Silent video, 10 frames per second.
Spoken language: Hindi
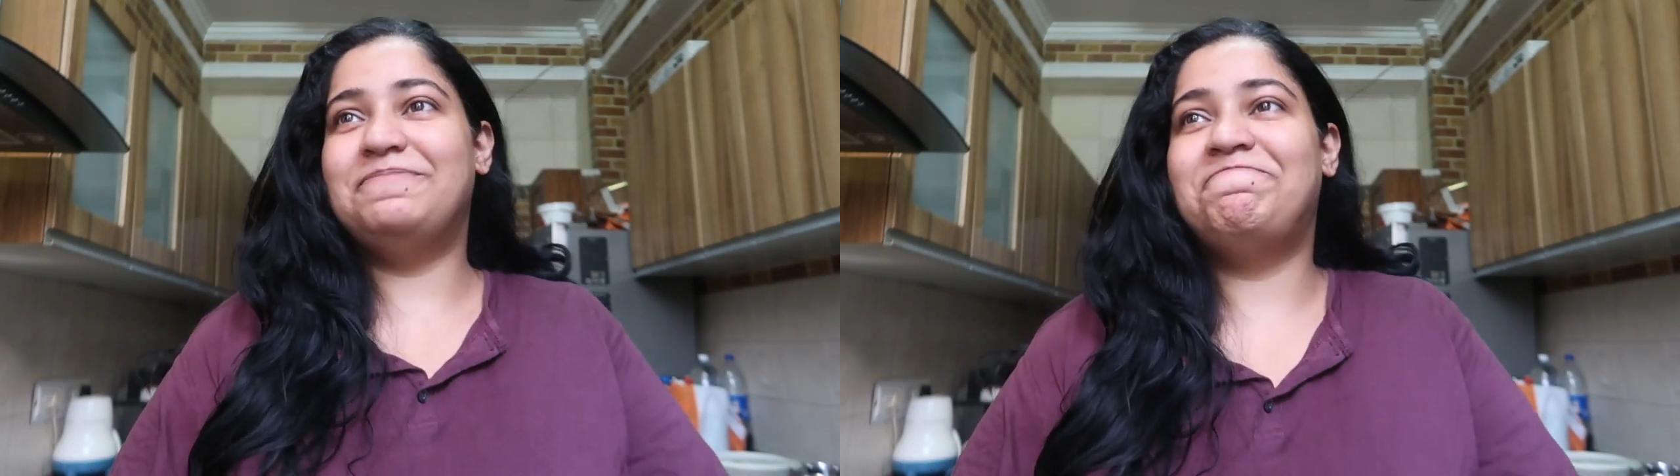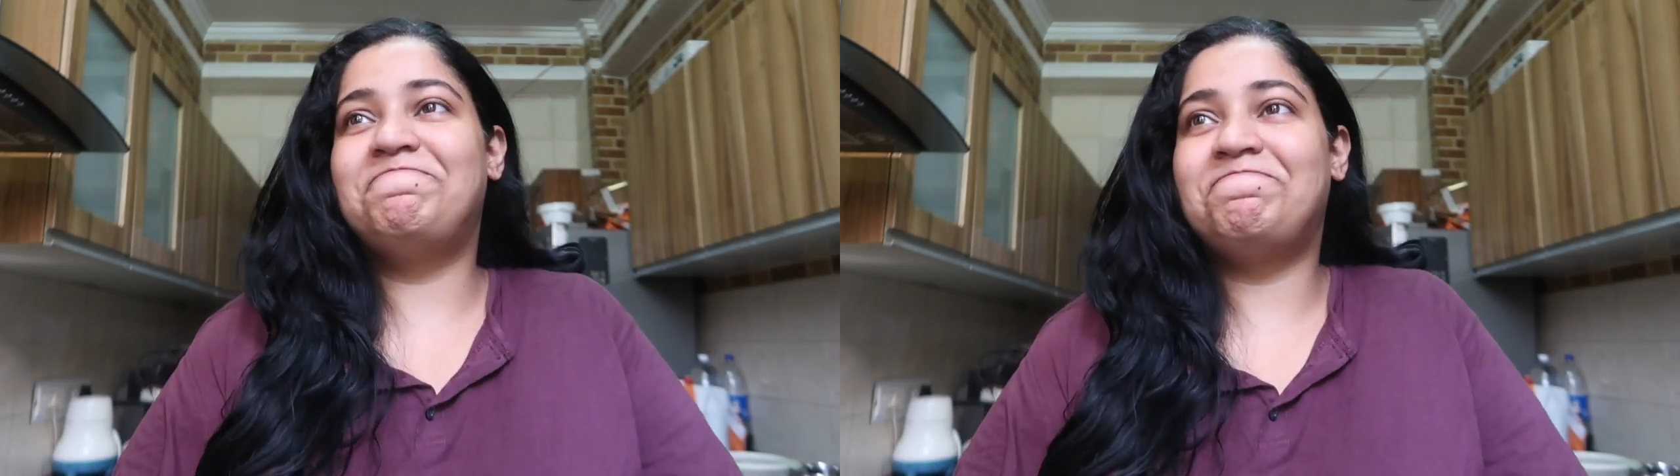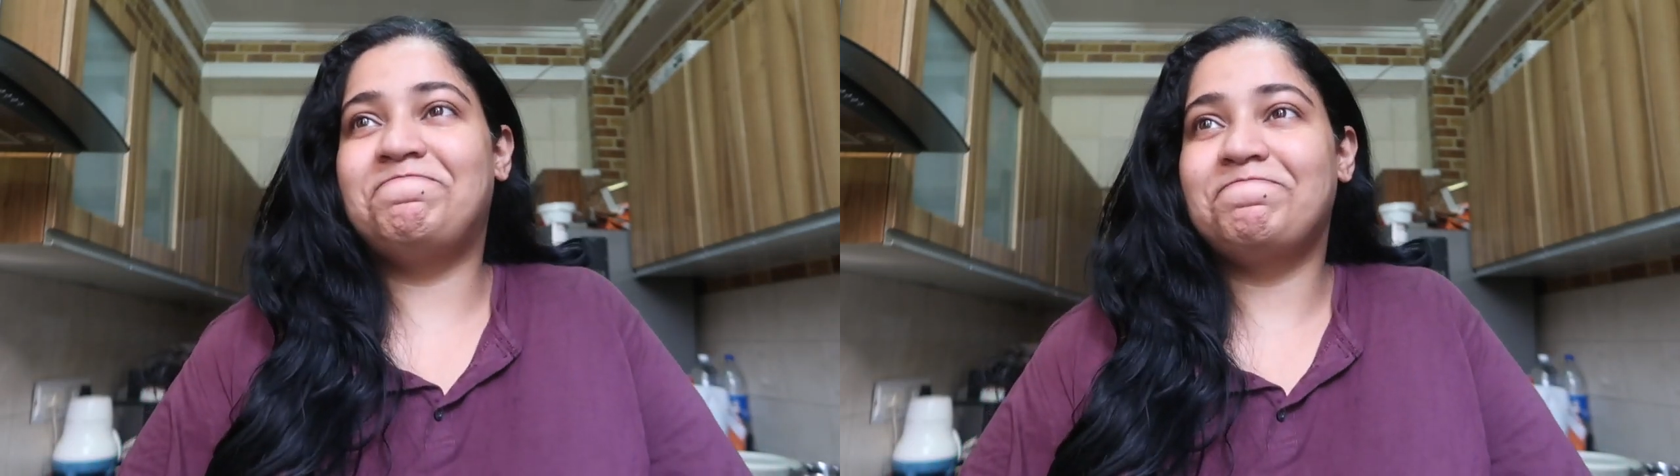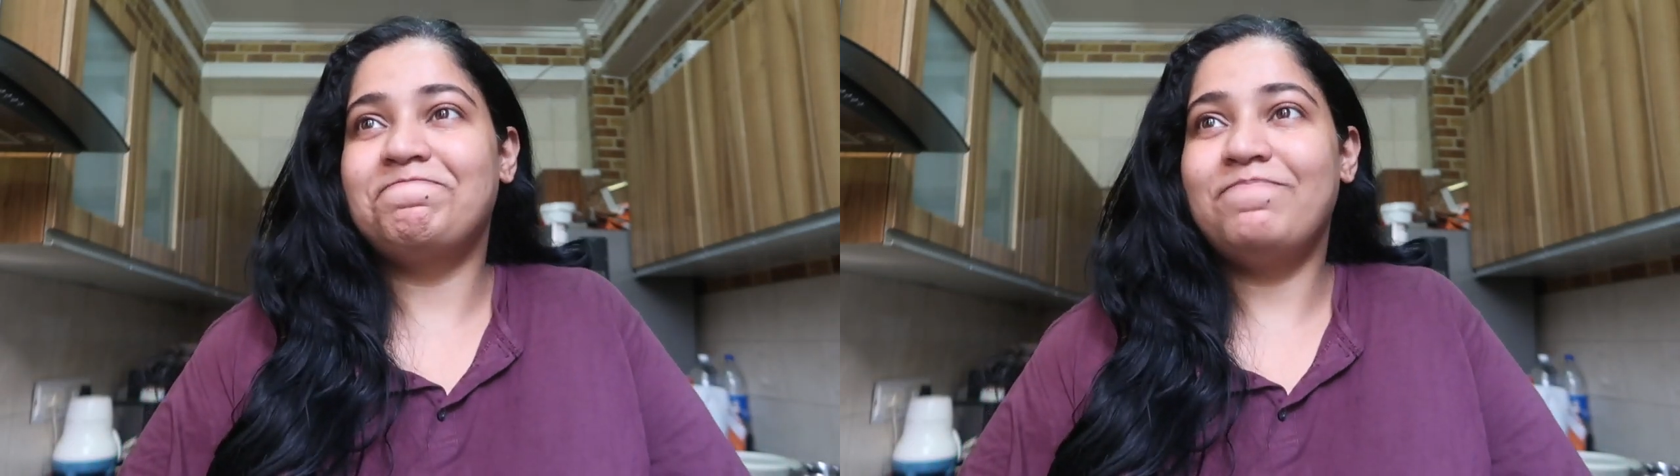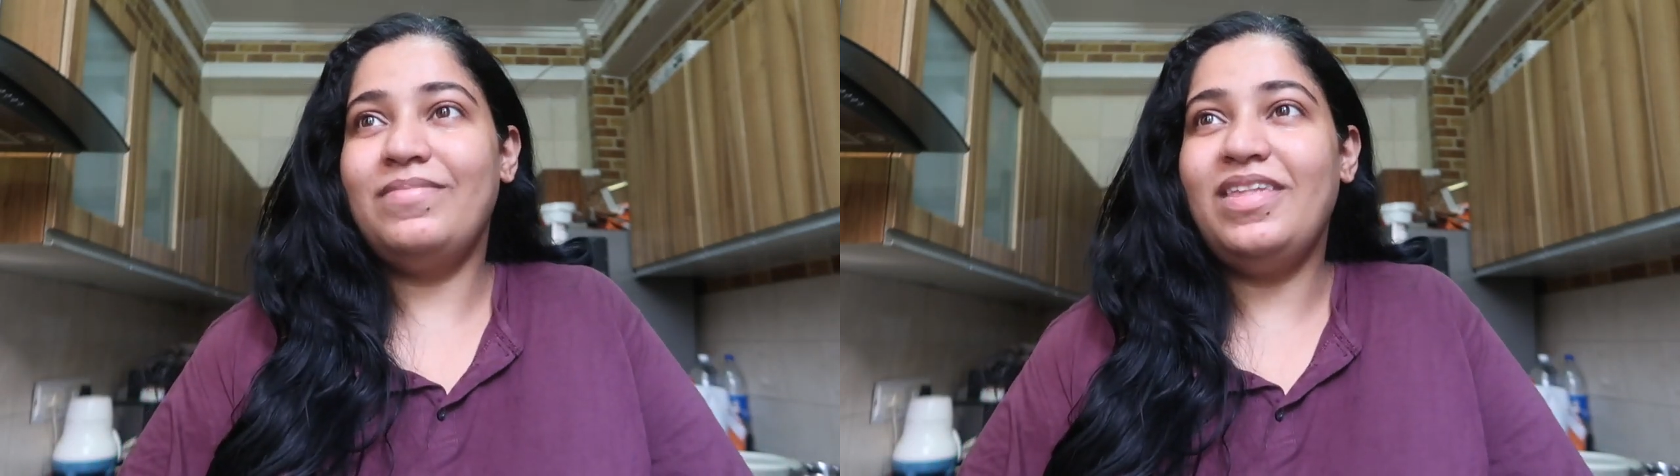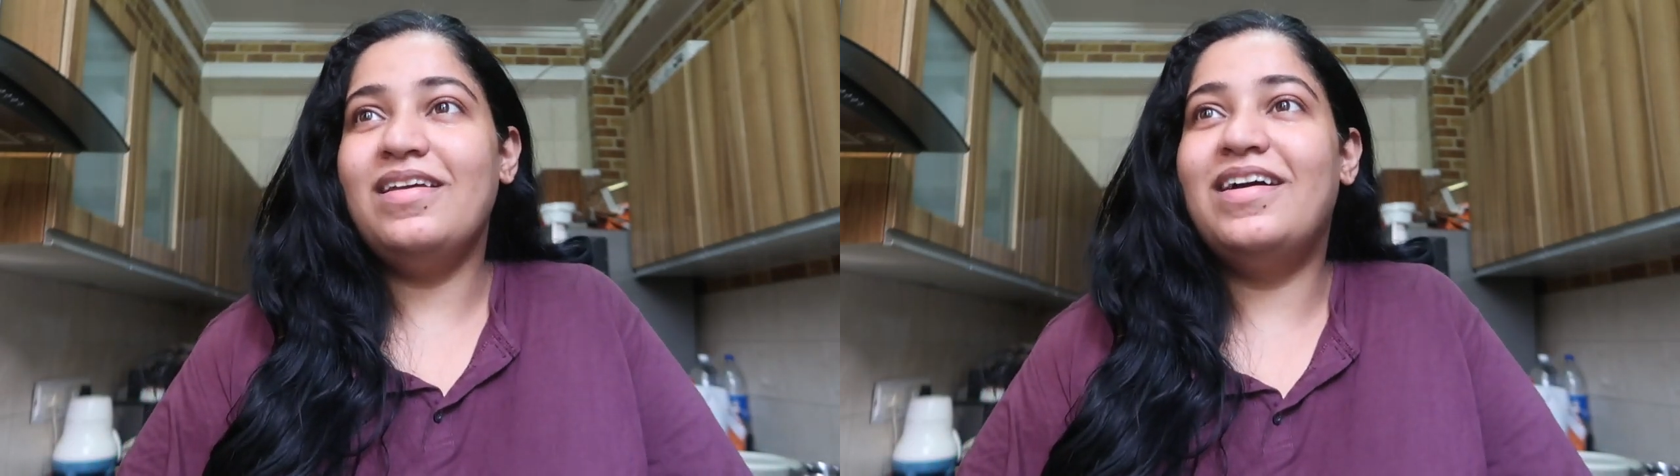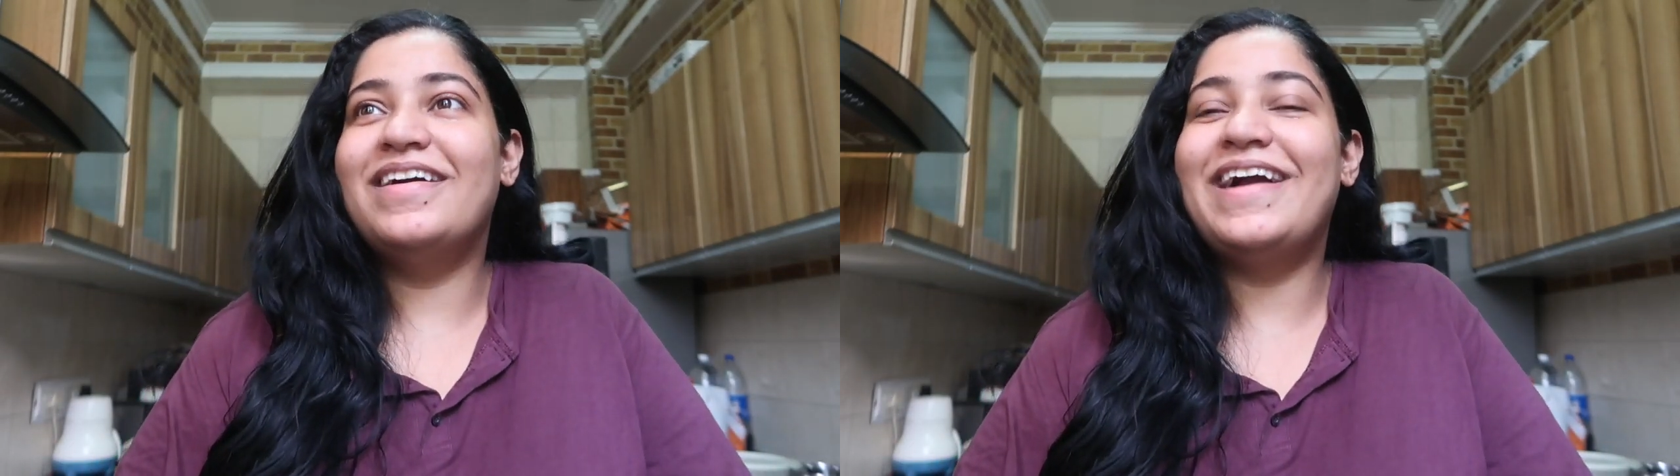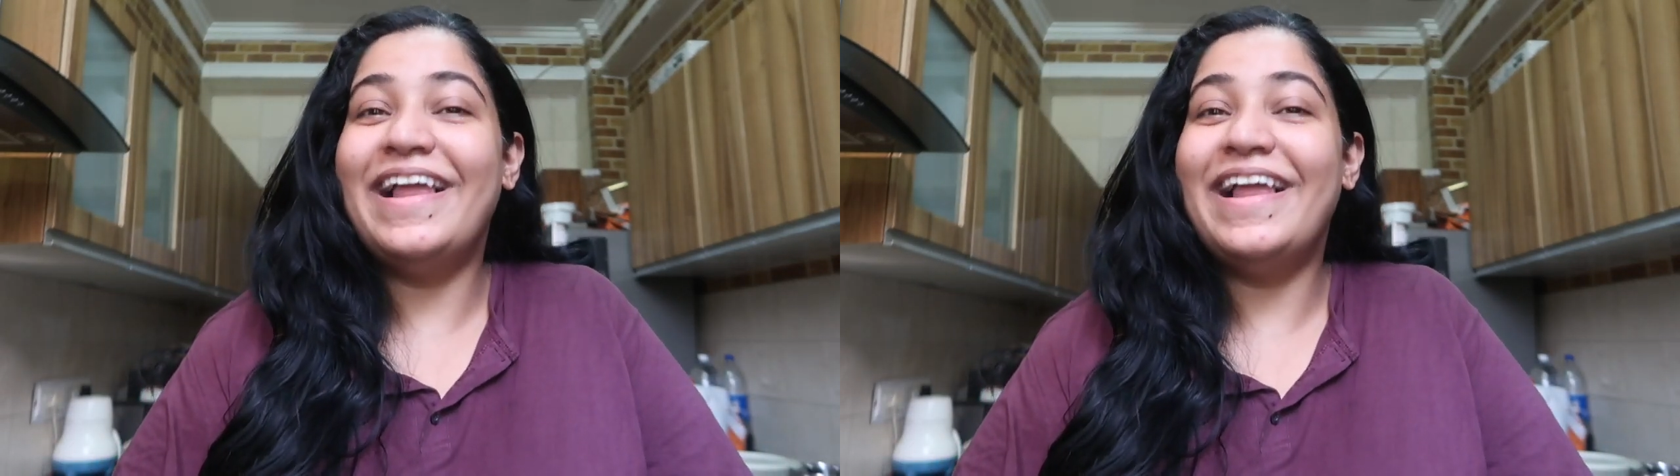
uh,